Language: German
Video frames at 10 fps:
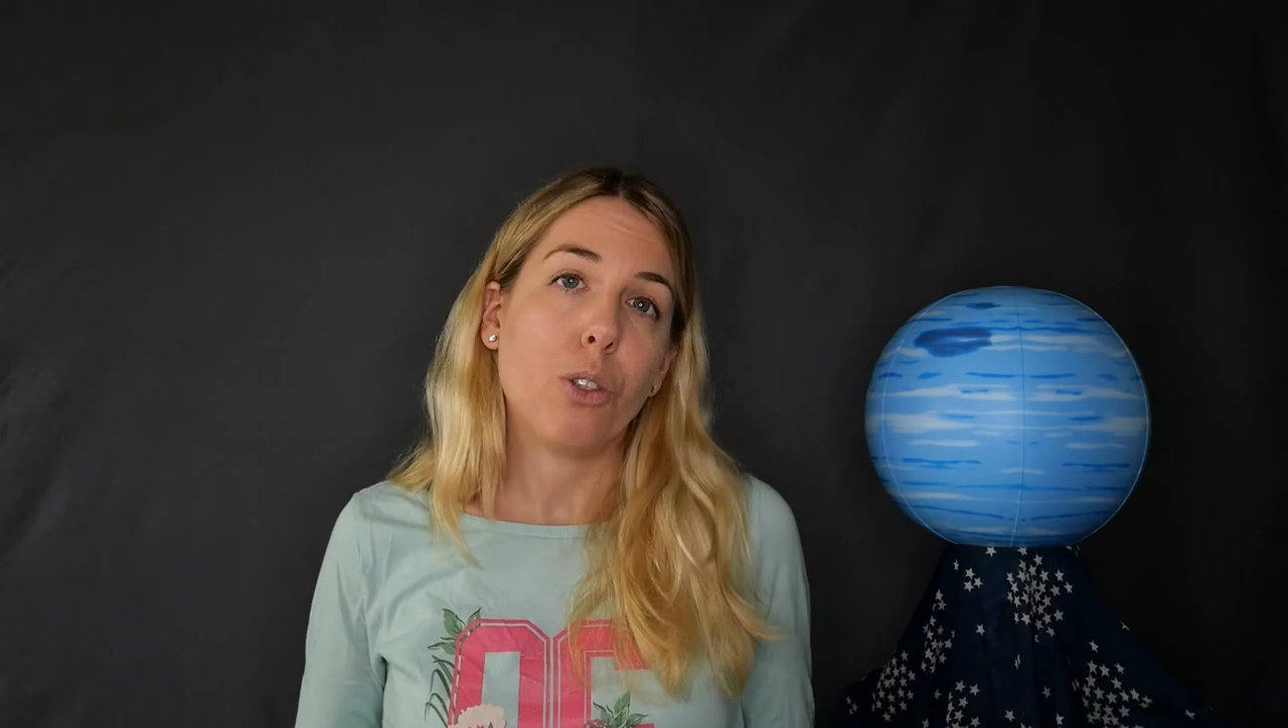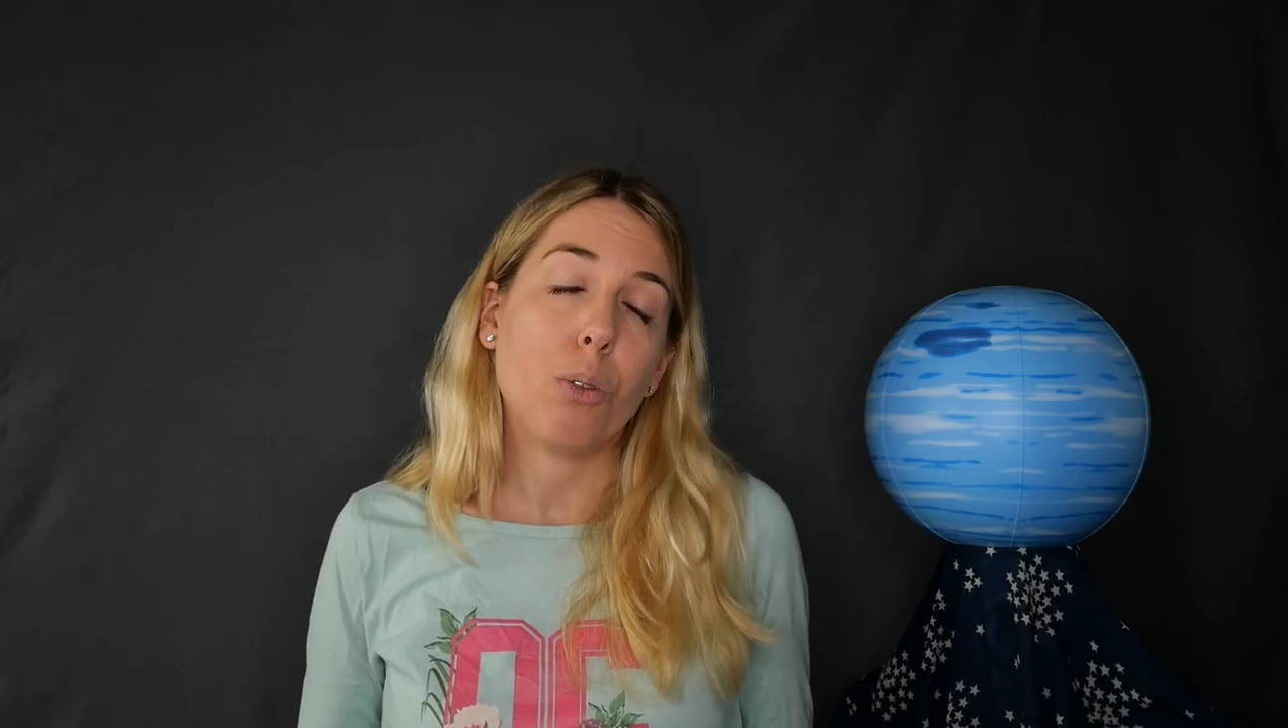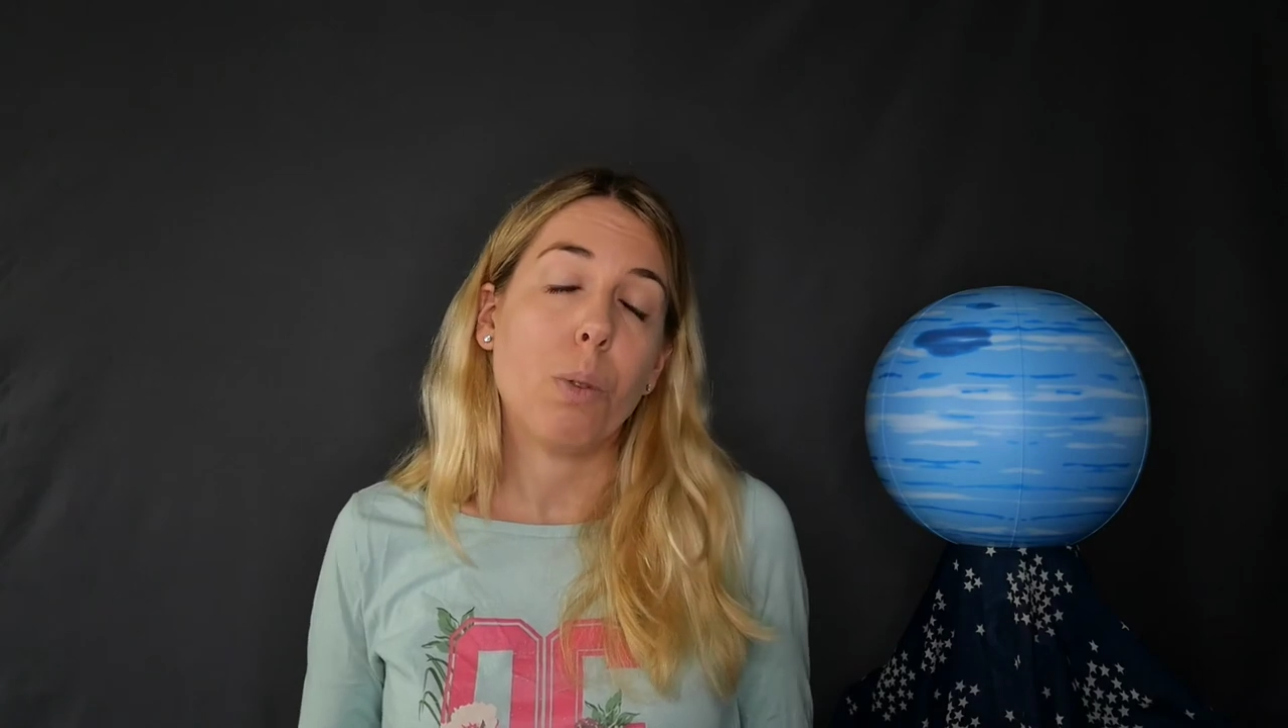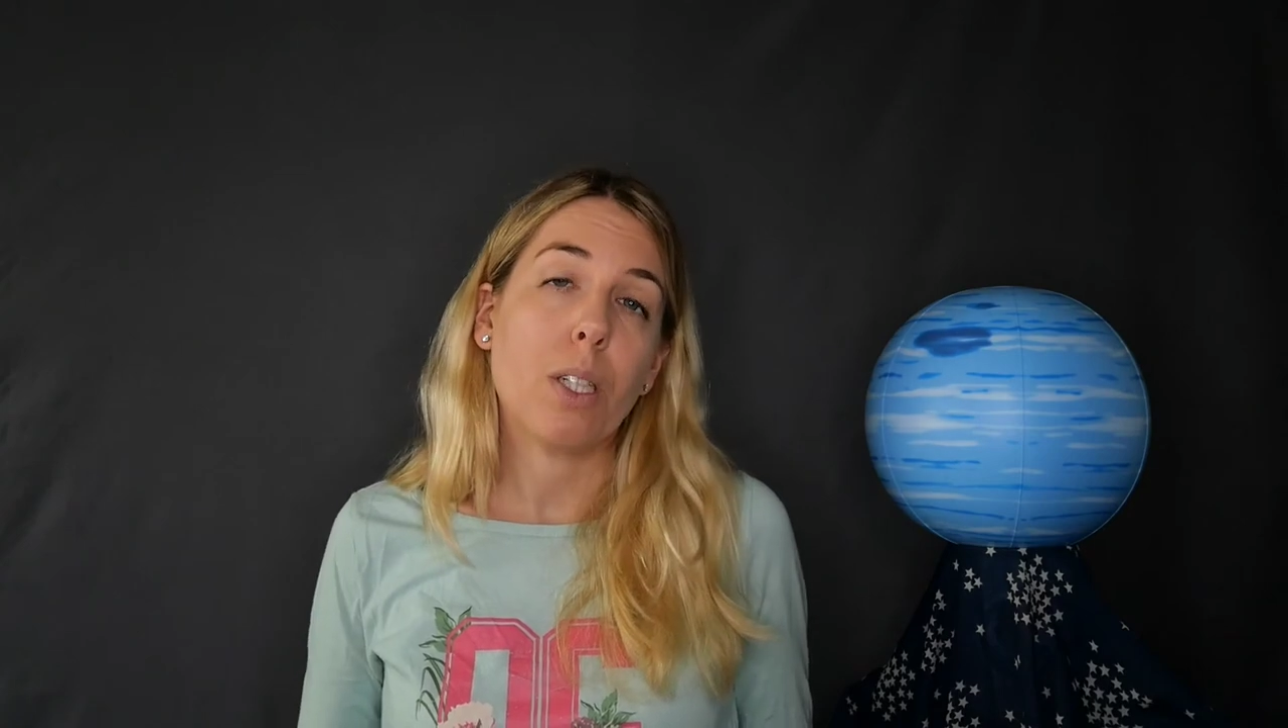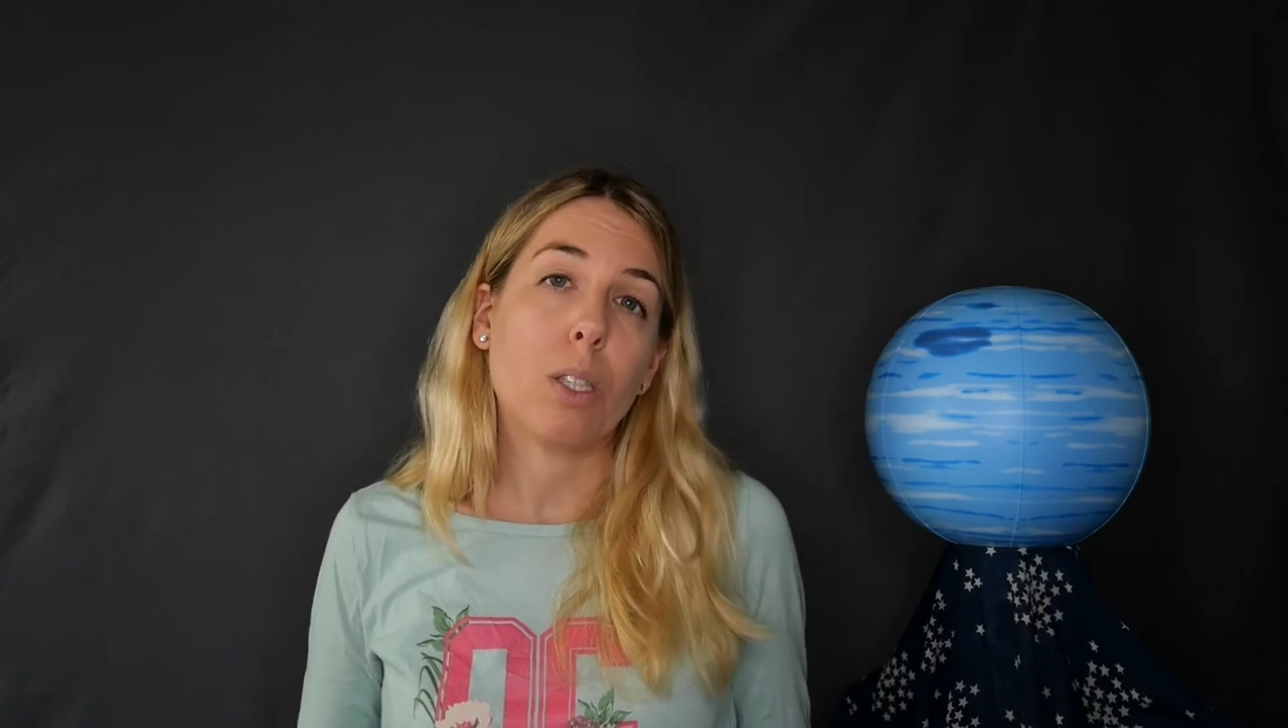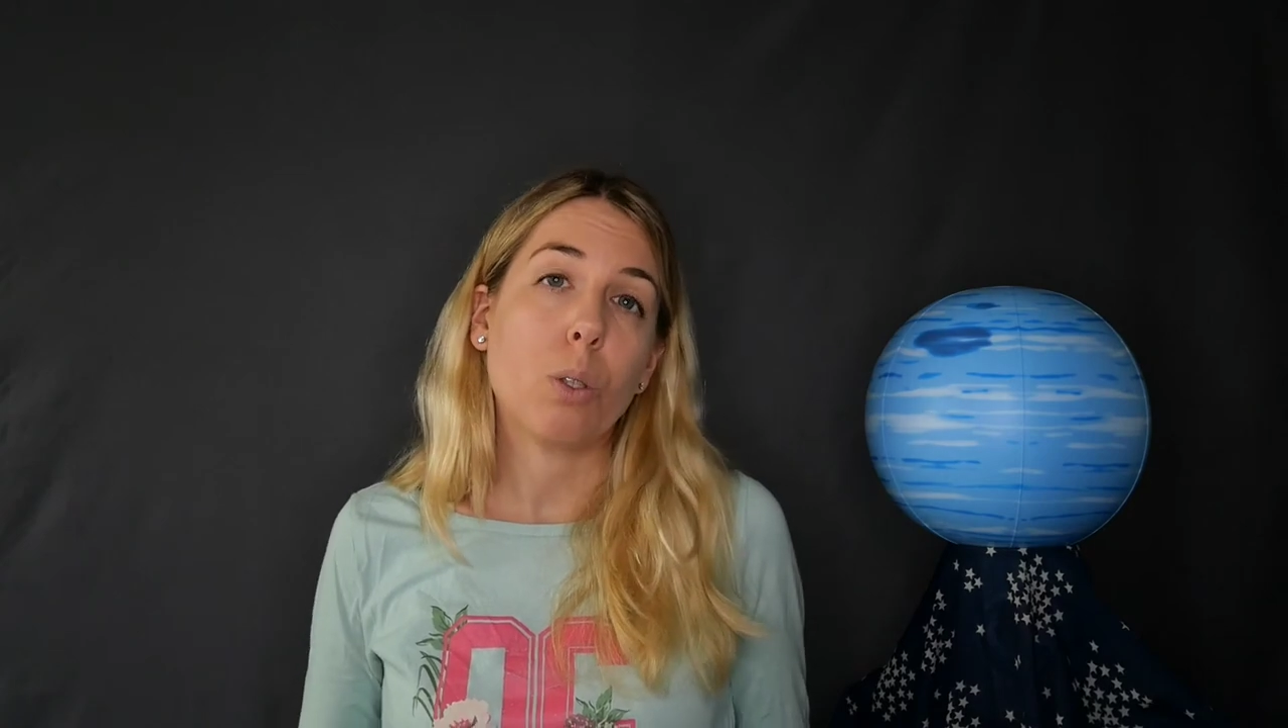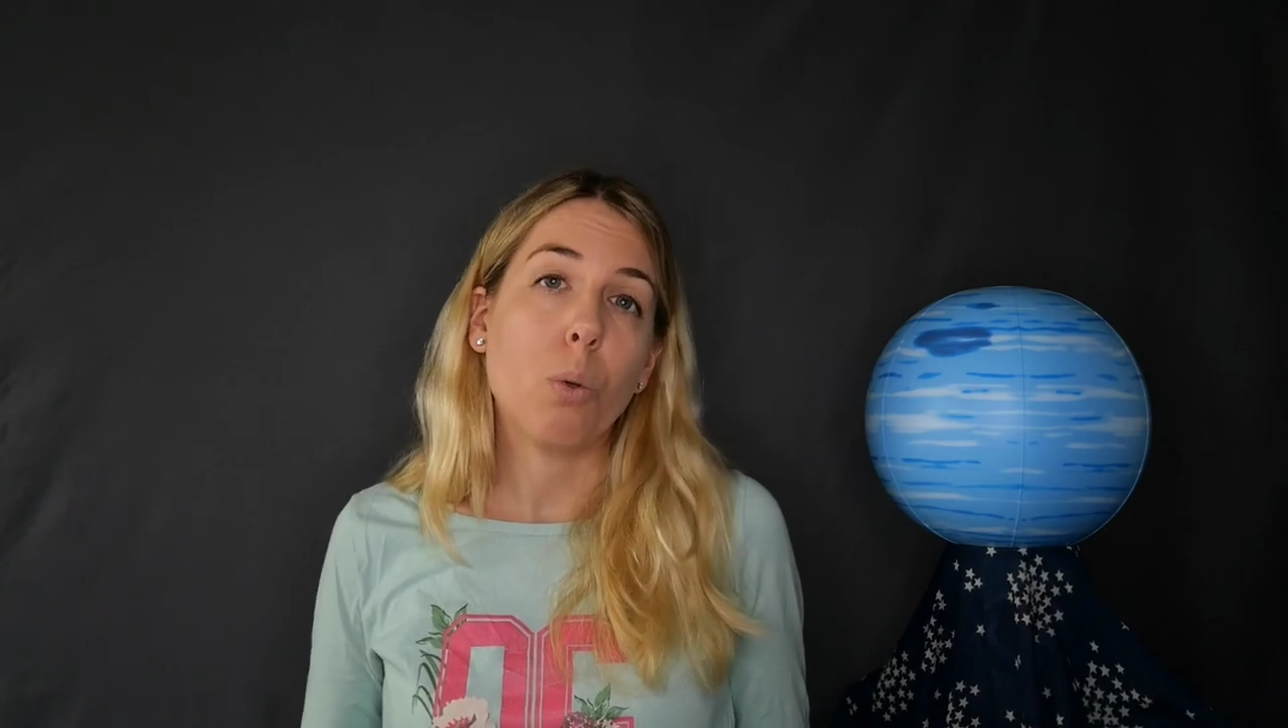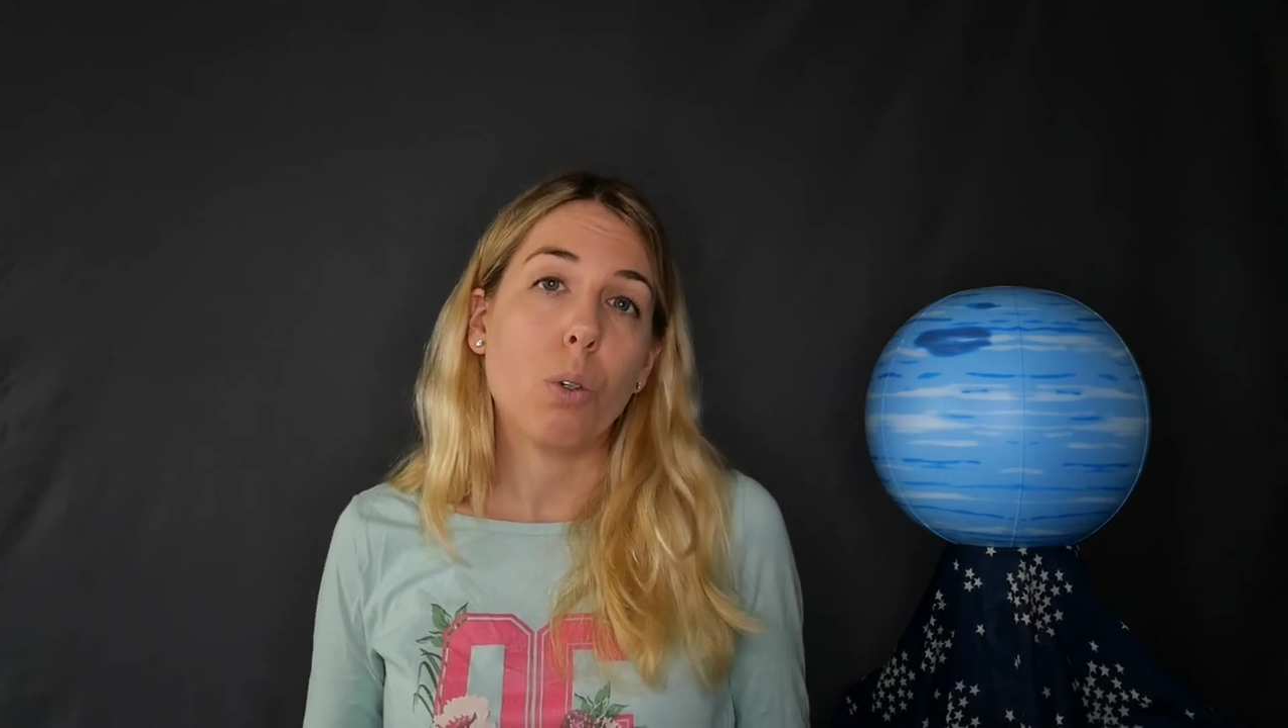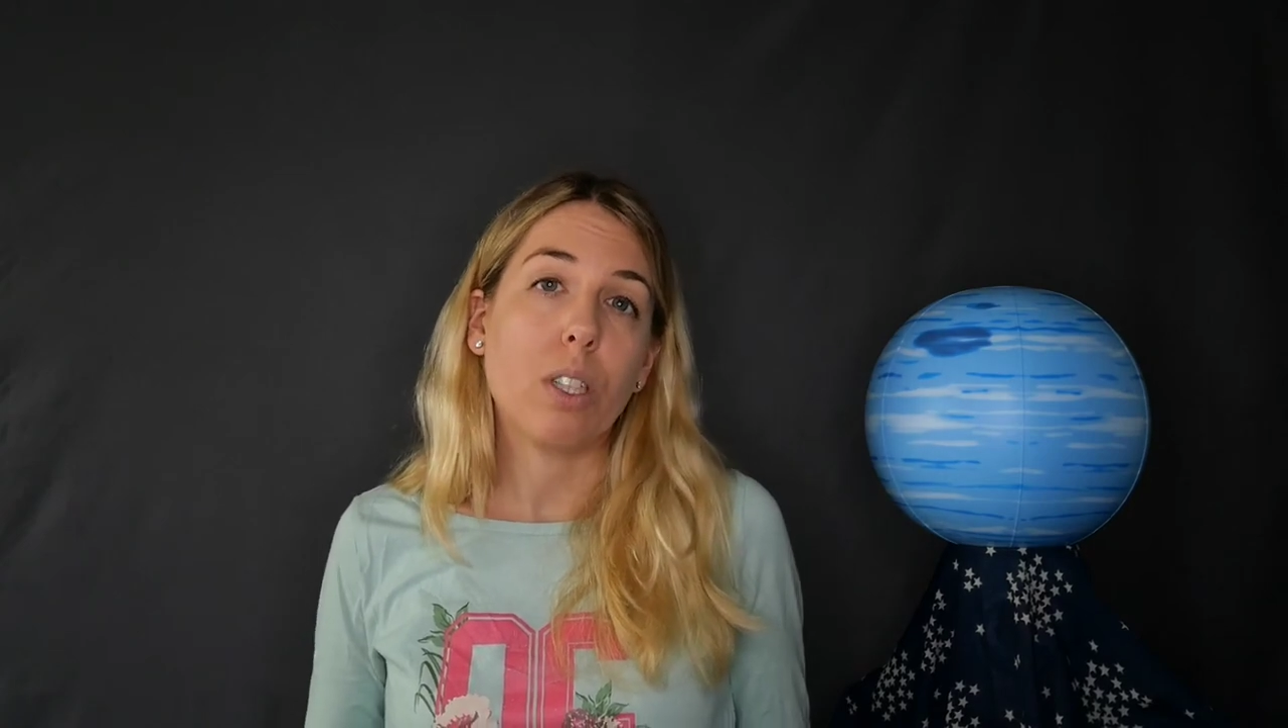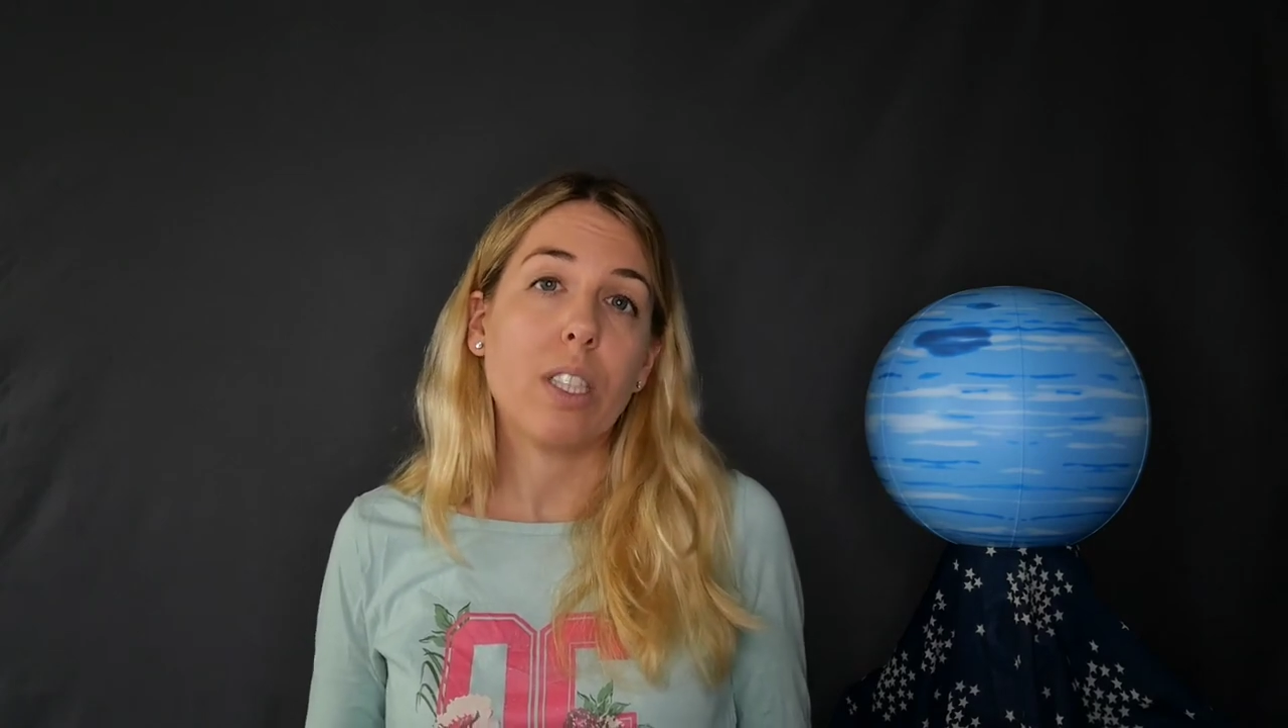überzogen